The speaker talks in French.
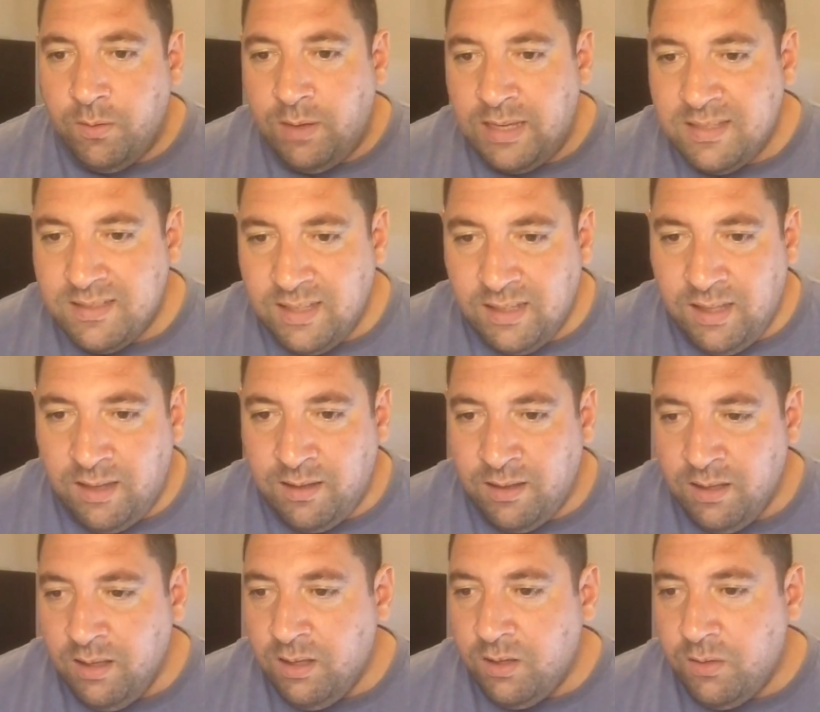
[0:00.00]
Astana,
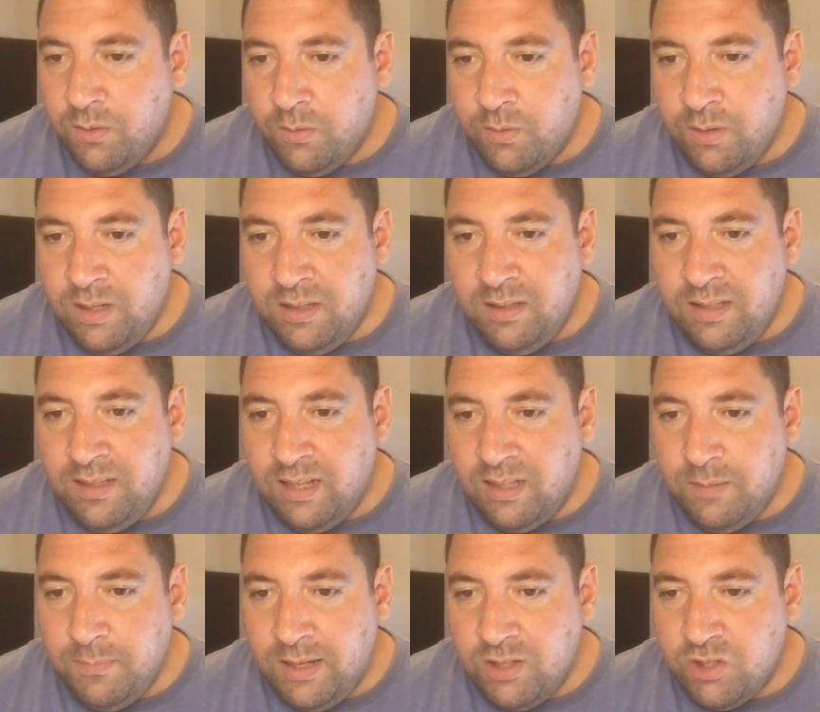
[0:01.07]
les dix
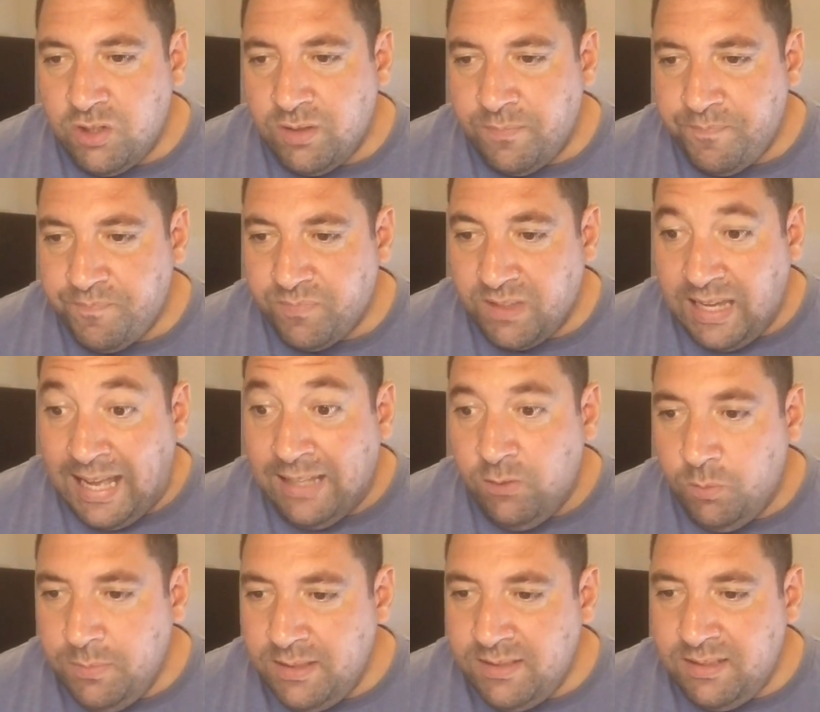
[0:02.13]
derniers matchs, à
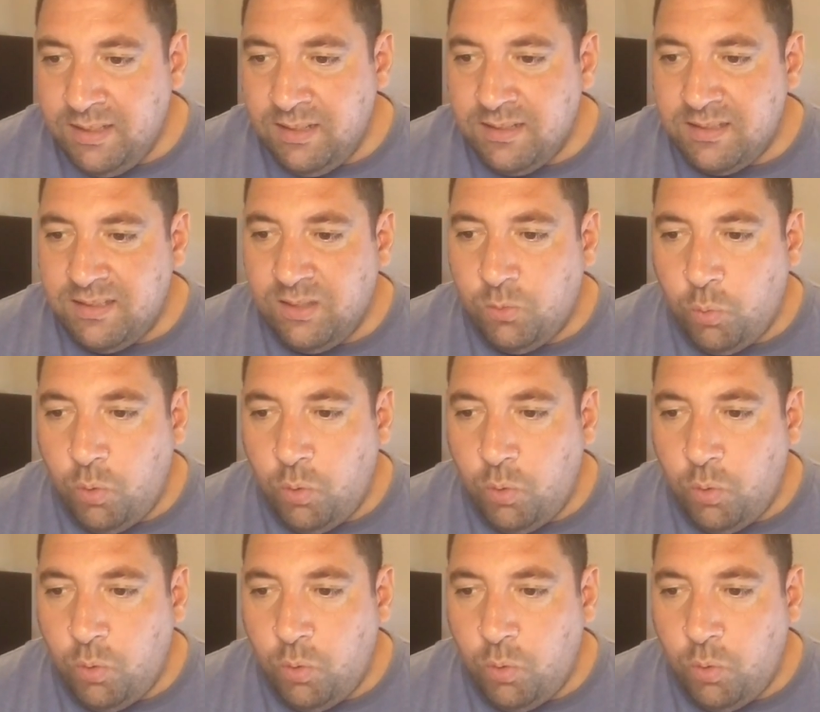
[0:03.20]
domicile, c'est